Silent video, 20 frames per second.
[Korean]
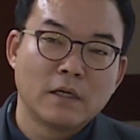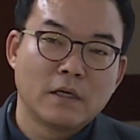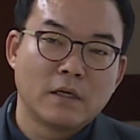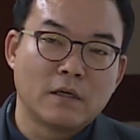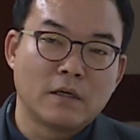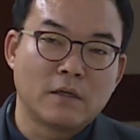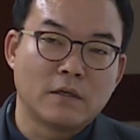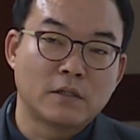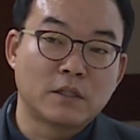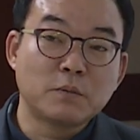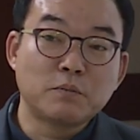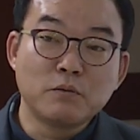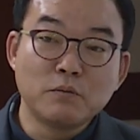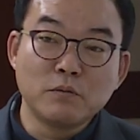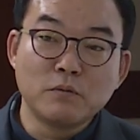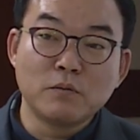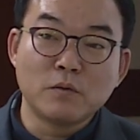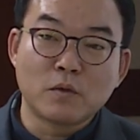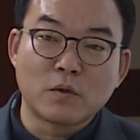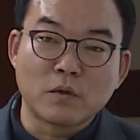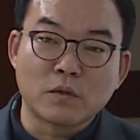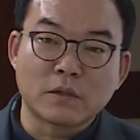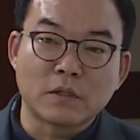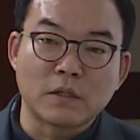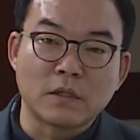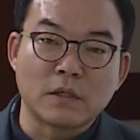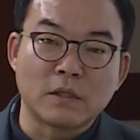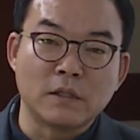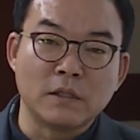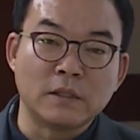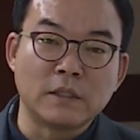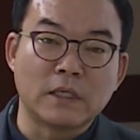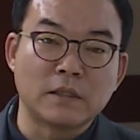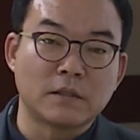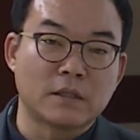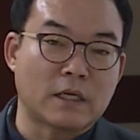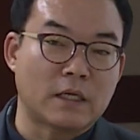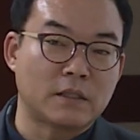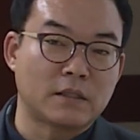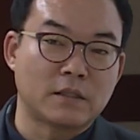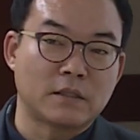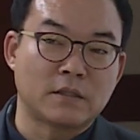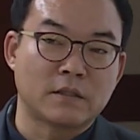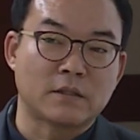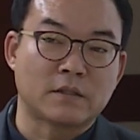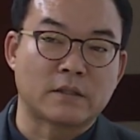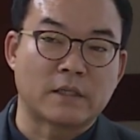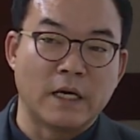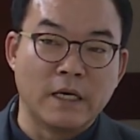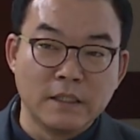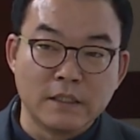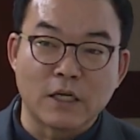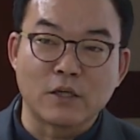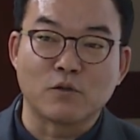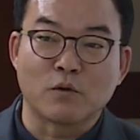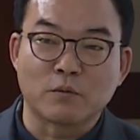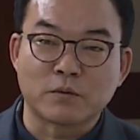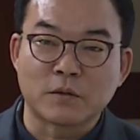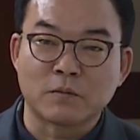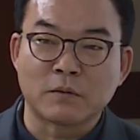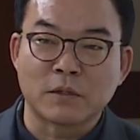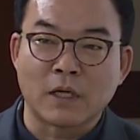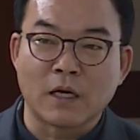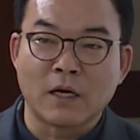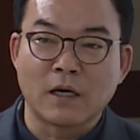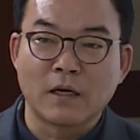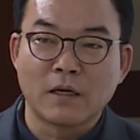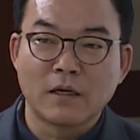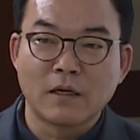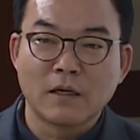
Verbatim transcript: 어, 식품으로서 영양제 가치는 굉장히 높습니다.